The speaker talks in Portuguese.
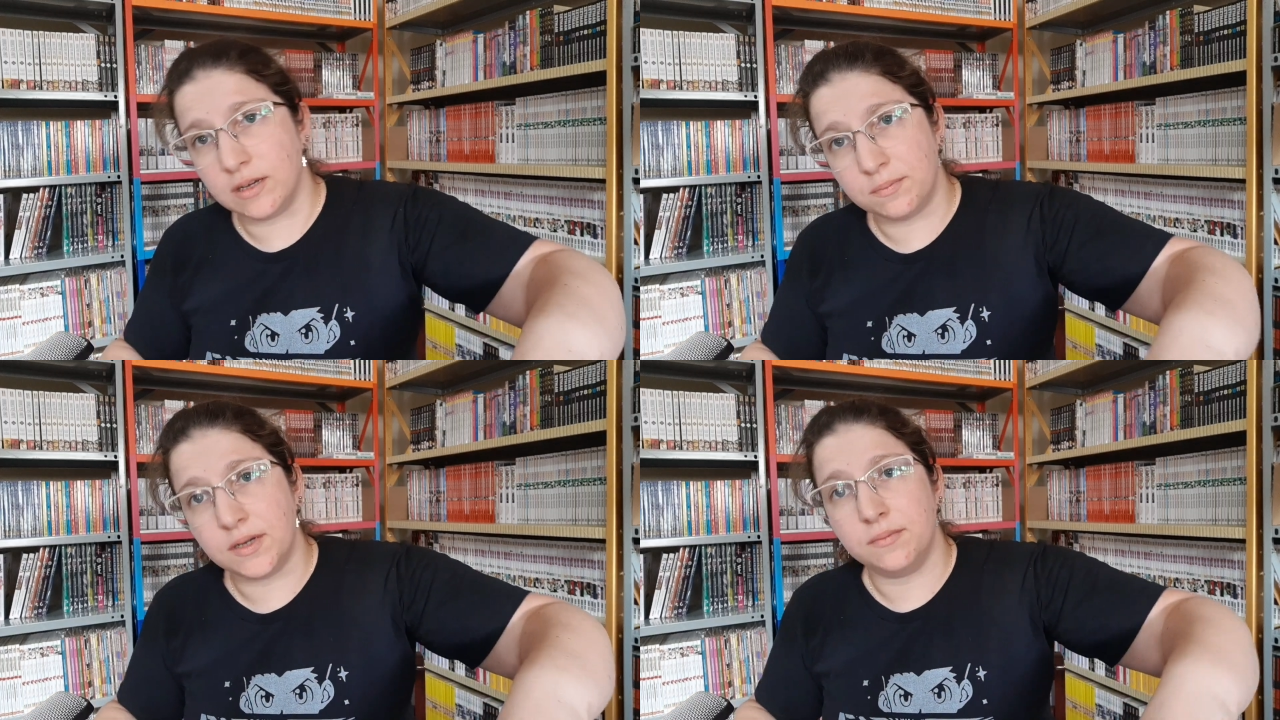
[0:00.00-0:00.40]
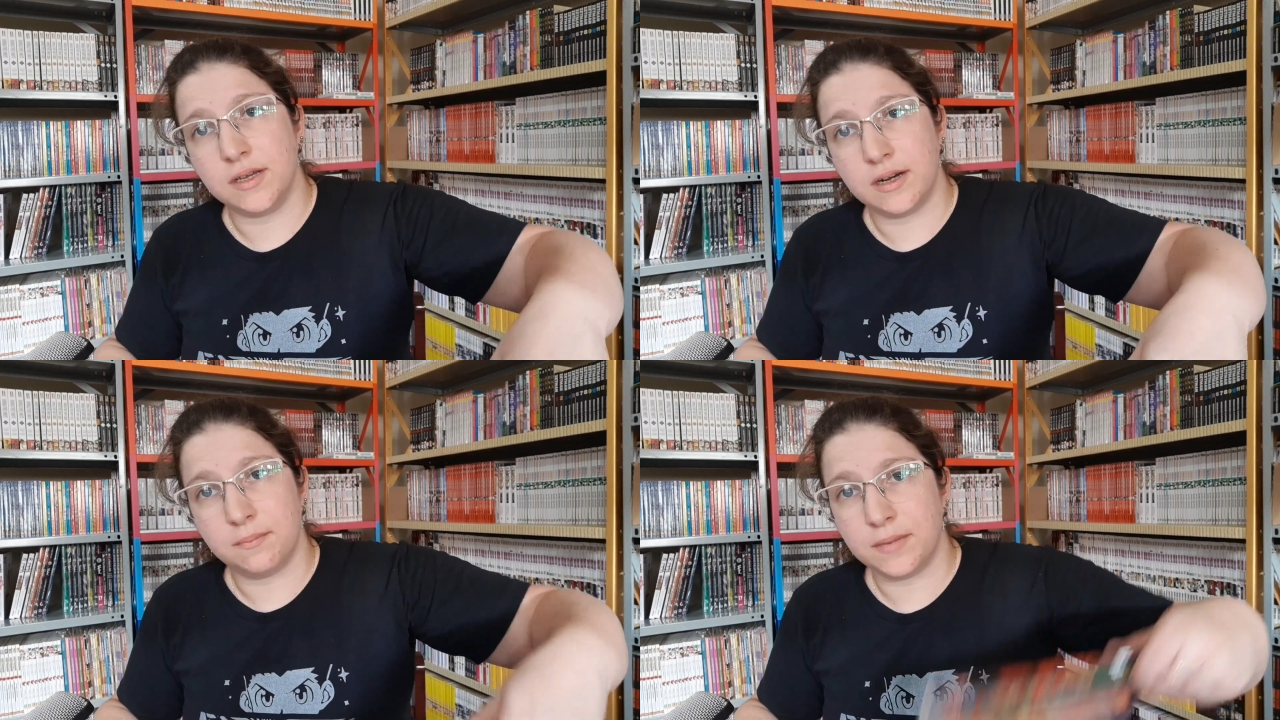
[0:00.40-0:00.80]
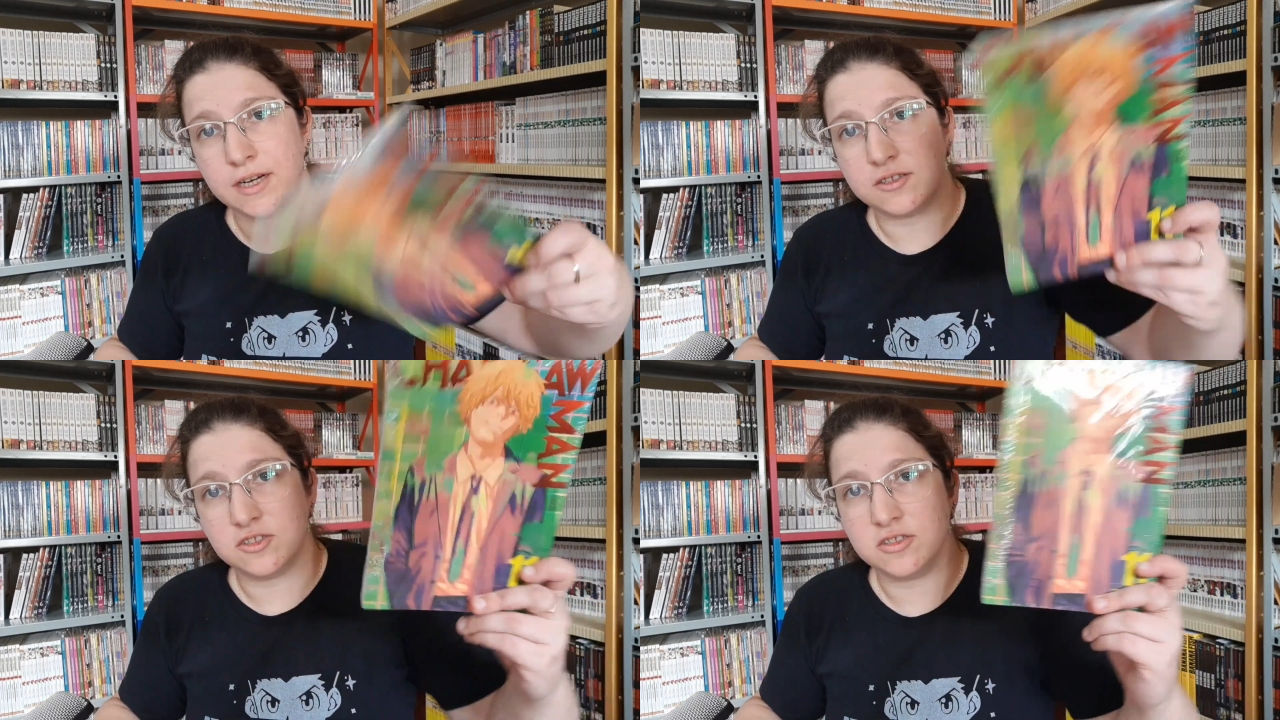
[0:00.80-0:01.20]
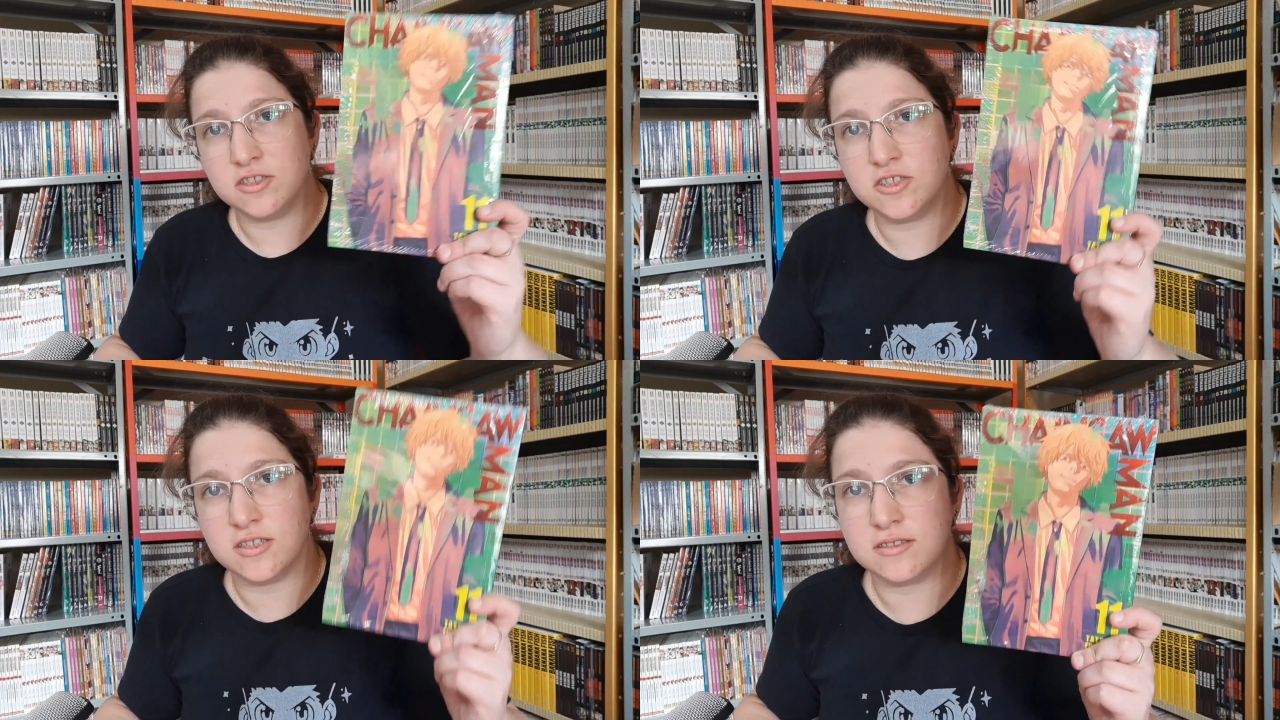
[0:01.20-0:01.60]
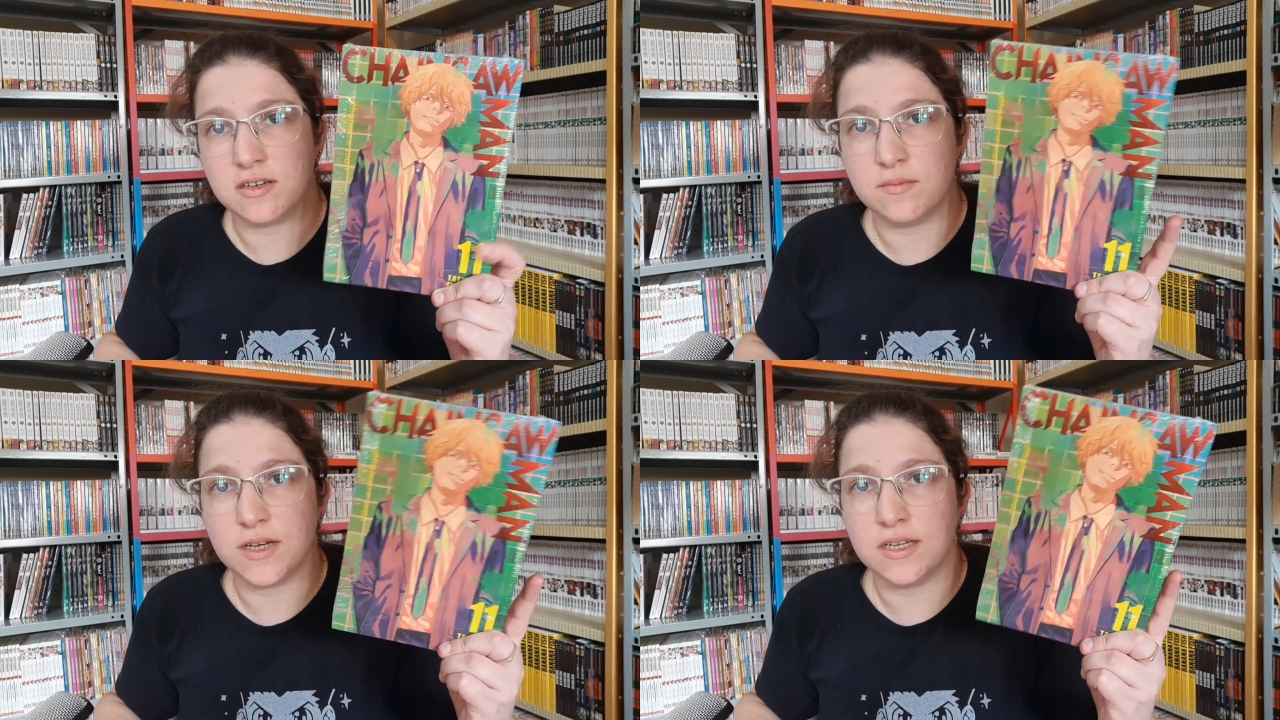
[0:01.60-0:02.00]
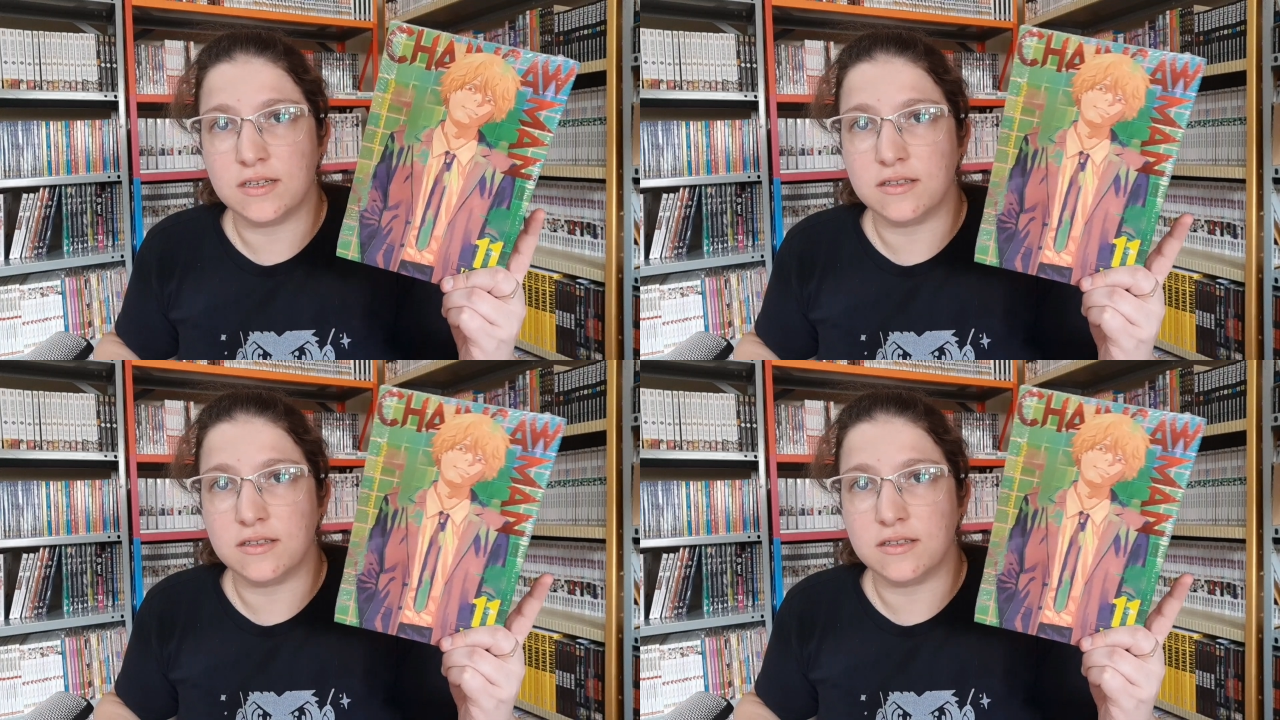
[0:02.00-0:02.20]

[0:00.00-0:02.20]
da primeira parte Chainsaw Man,